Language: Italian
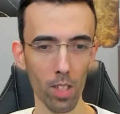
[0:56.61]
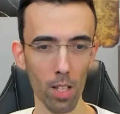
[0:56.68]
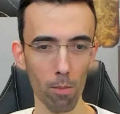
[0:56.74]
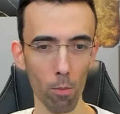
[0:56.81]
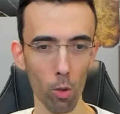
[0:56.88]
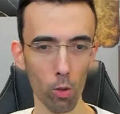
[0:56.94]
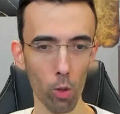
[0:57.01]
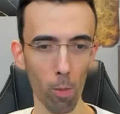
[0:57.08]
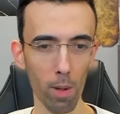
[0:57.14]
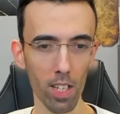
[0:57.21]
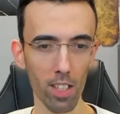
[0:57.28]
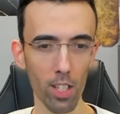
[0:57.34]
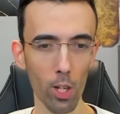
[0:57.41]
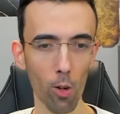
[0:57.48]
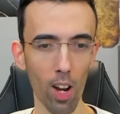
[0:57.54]
Molto
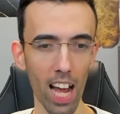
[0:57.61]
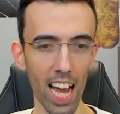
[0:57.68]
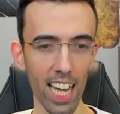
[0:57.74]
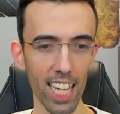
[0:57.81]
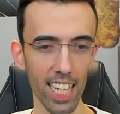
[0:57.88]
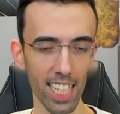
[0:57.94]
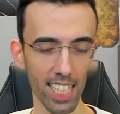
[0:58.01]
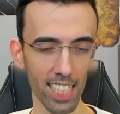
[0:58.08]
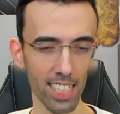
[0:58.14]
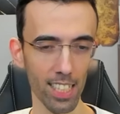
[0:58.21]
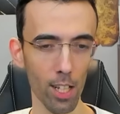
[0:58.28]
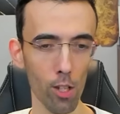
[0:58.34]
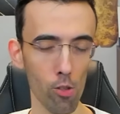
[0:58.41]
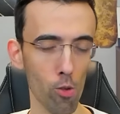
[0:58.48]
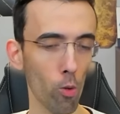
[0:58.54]
particolare
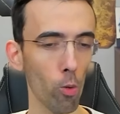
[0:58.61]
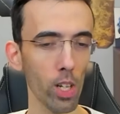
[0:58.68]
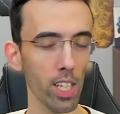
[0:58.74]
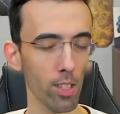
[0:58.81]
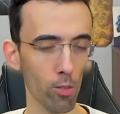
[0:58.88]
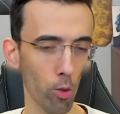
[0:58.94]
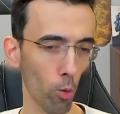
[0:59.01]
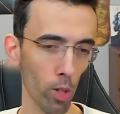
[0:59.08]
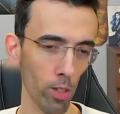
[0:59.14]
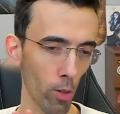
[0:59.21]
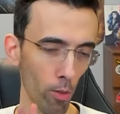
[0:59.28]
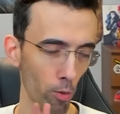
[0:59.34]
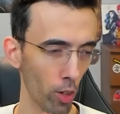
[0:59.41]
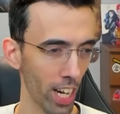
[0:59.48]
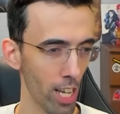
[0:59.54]
su cui, su cui non
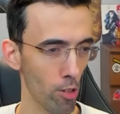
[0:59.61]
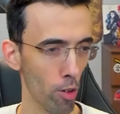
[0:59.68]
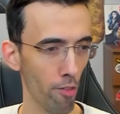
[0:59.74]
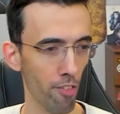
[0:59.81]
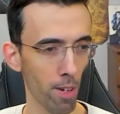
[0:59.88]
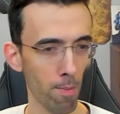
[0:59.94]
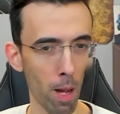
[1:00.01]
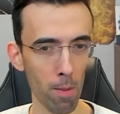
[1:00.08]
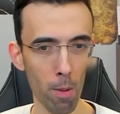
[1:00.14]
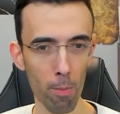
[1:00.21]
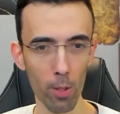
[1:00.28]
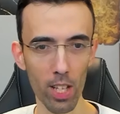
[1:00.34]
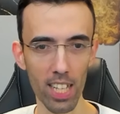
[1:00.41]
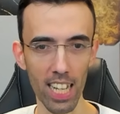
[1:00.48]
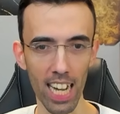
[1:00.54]
vorrei soffermarmi più
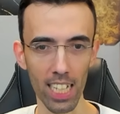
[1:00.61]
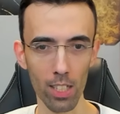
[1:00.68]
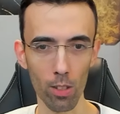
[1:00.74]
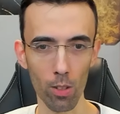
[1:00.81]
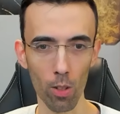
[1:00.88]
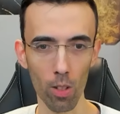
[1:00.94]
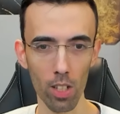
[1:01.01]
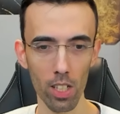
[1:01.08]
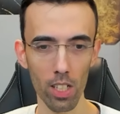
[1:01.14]
di tanto.